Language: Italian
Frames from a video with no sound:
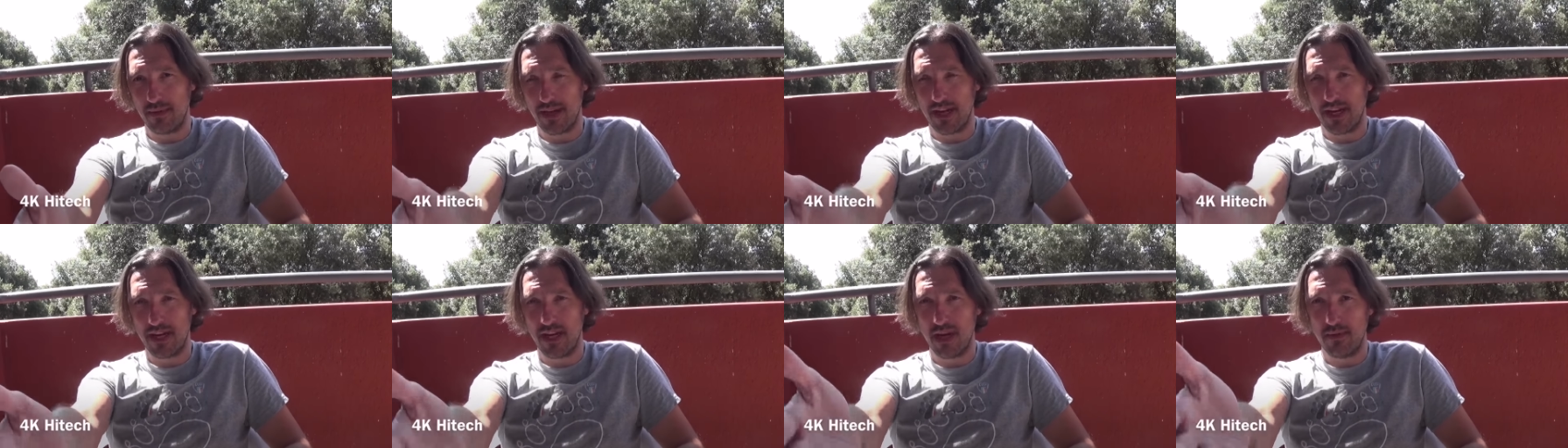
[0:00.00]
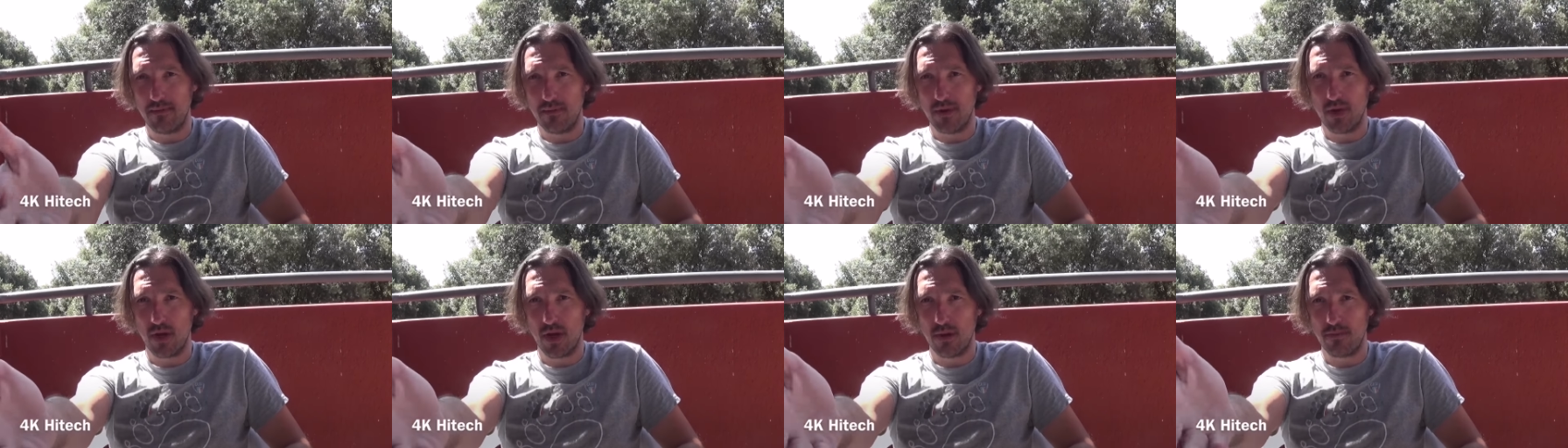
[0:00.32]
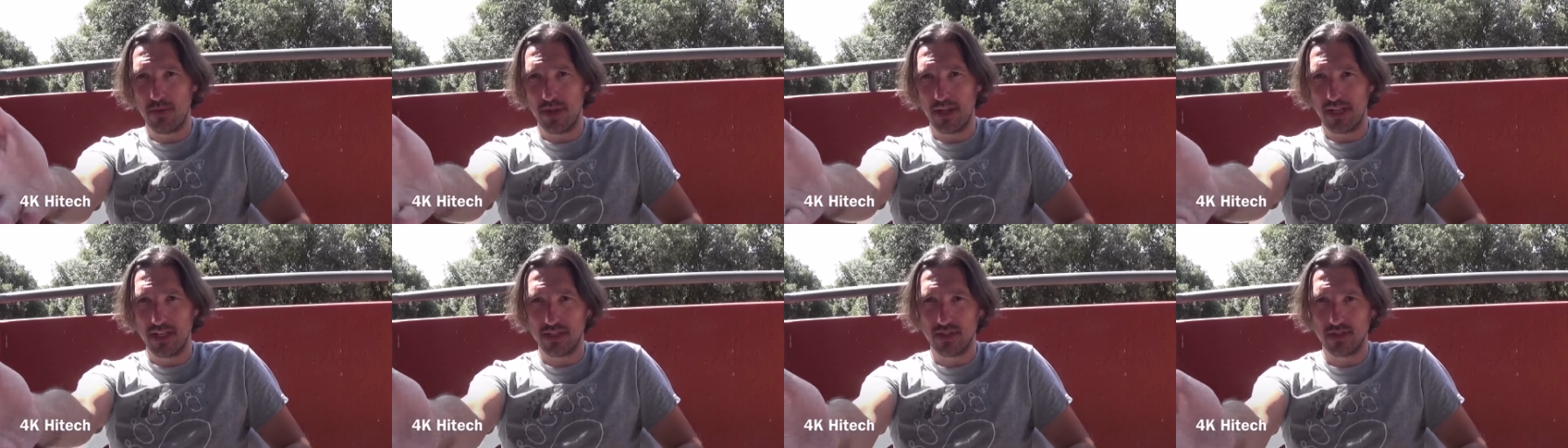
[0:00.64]
magari nelle migliori
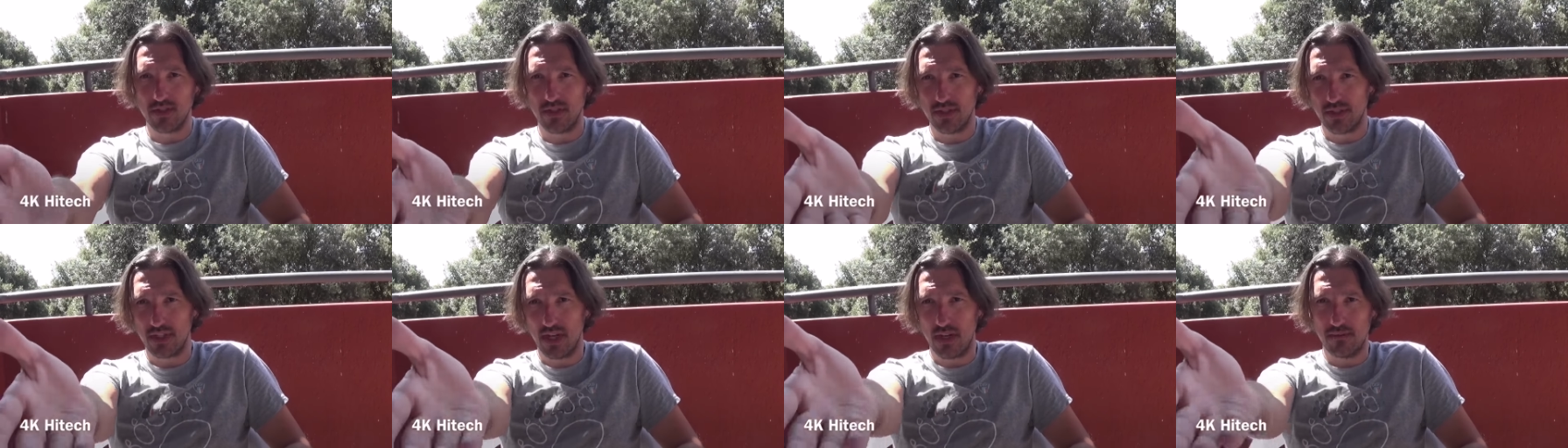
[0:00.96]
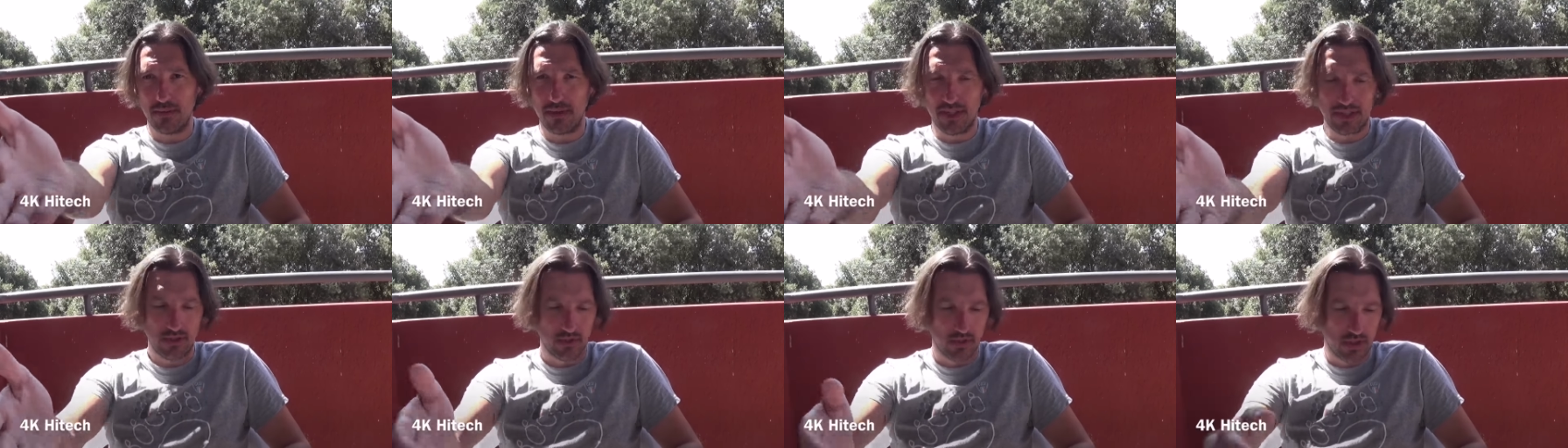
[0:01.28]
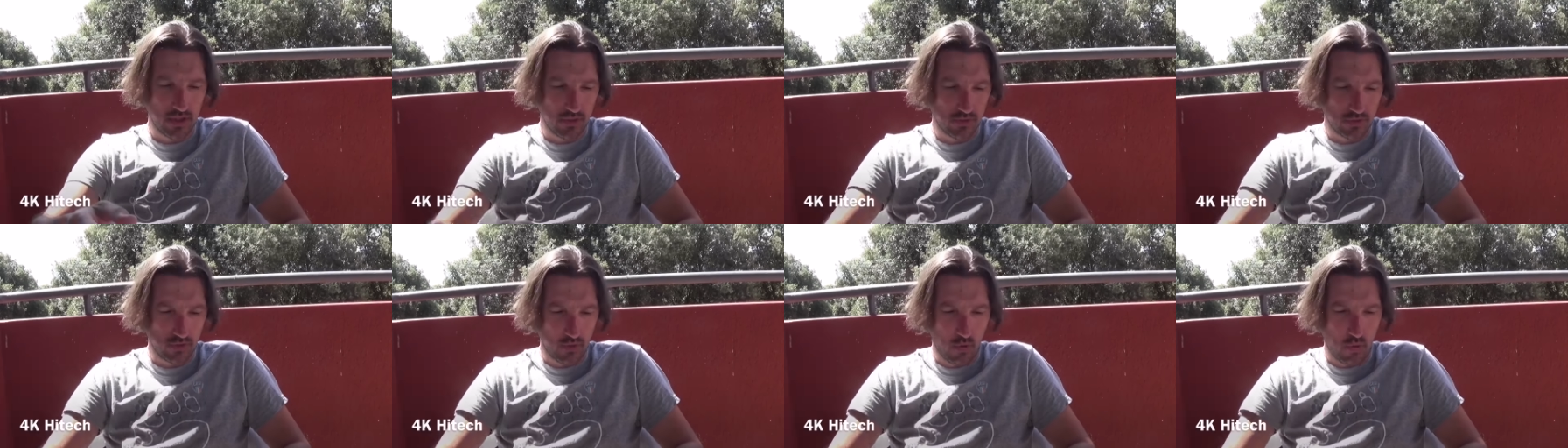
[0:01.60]
applicazioni te ne metto
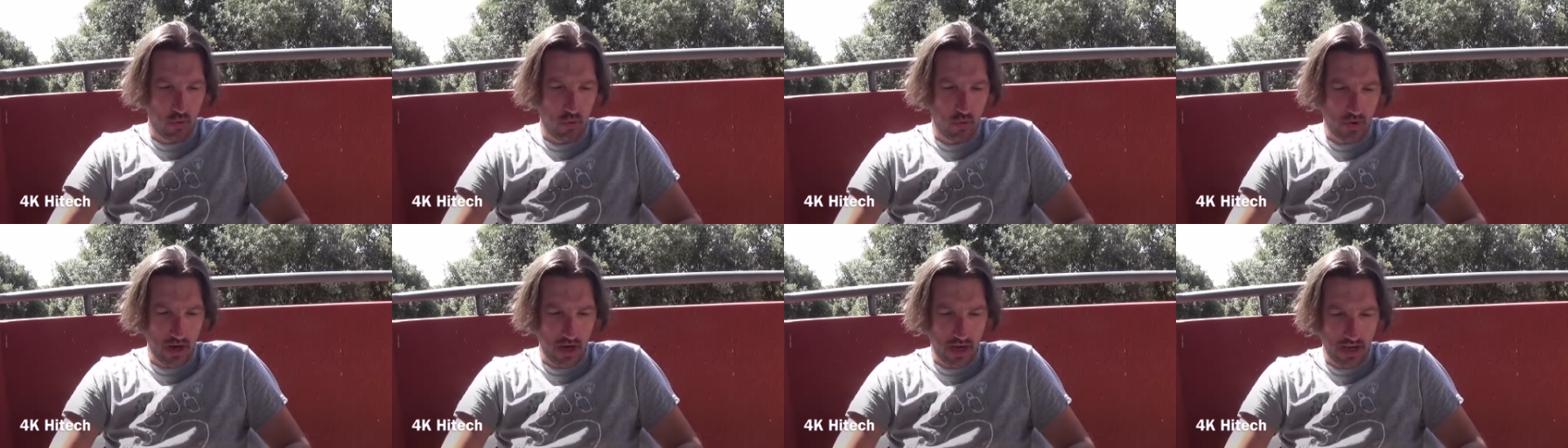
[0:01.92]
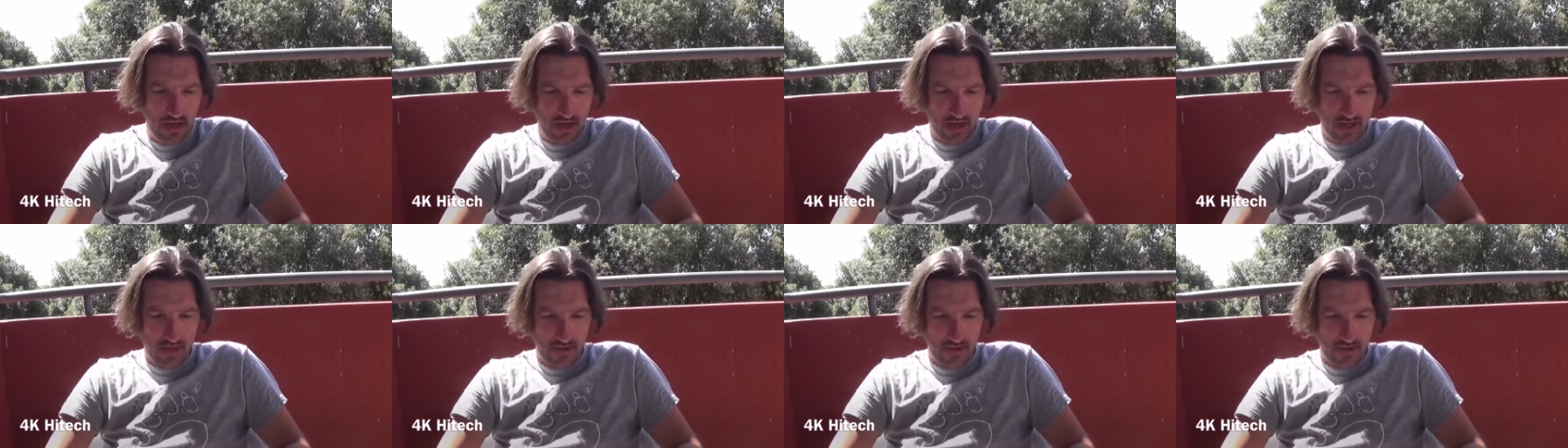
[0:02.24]
dentro una,